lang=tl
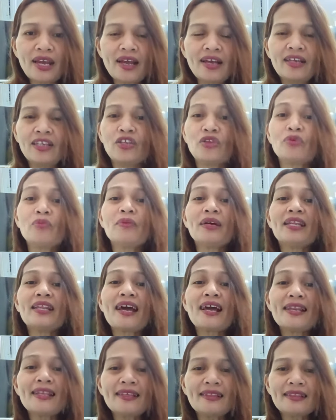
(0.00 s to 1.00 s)
yung
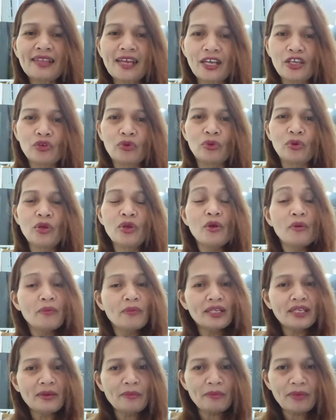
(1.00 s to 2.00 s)
manalig tayo
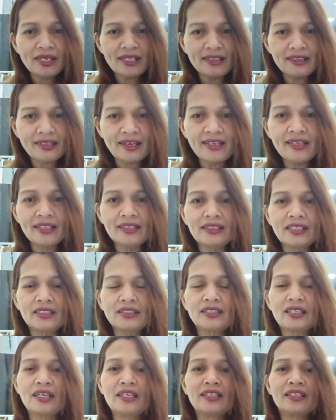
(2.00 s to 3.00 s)
manampalataya tayo sa
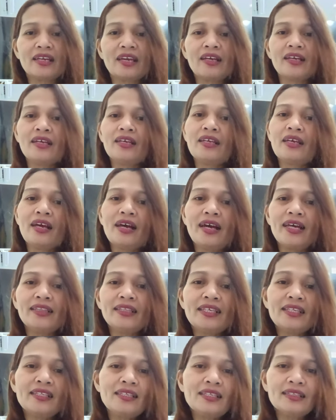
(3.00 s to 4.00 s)
Kanya at
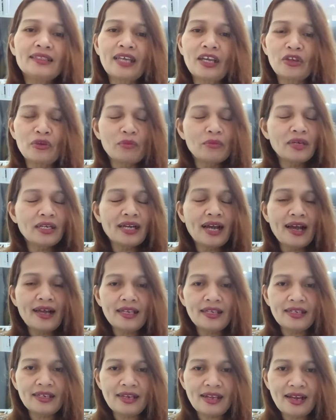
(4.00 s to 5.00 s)
hindi tayo
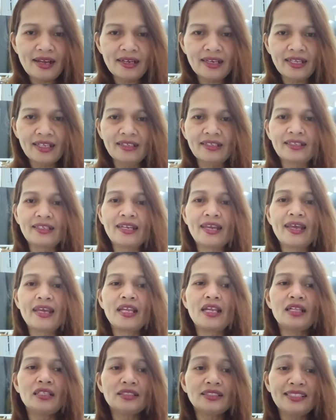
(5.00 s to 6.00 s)
mag-alinlangan dahil
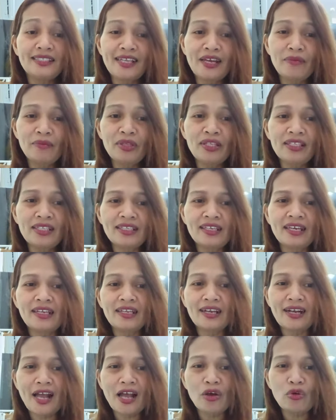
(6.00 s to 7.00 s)
sinabi niya,
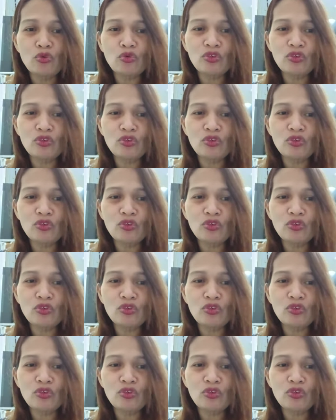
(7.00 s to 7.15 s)
nangako na